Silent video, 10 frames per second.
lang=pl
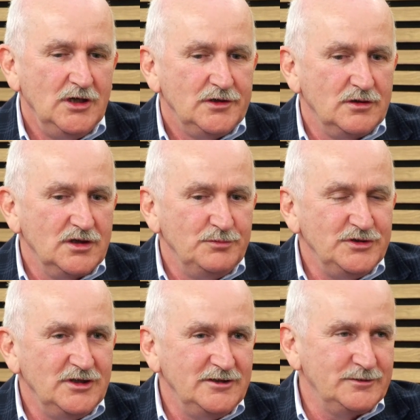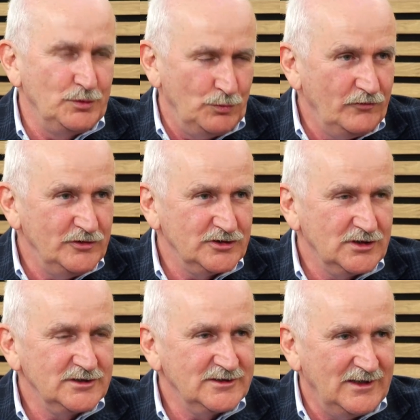trochę mniej, bo mówię, że
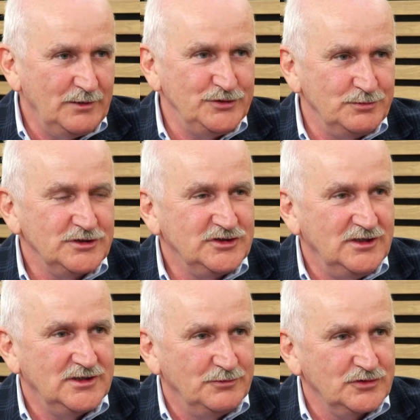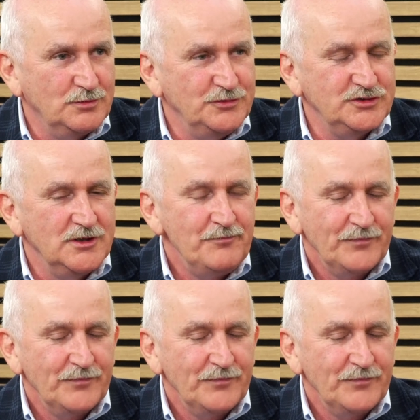te sale byśmy chcieli tam zrobić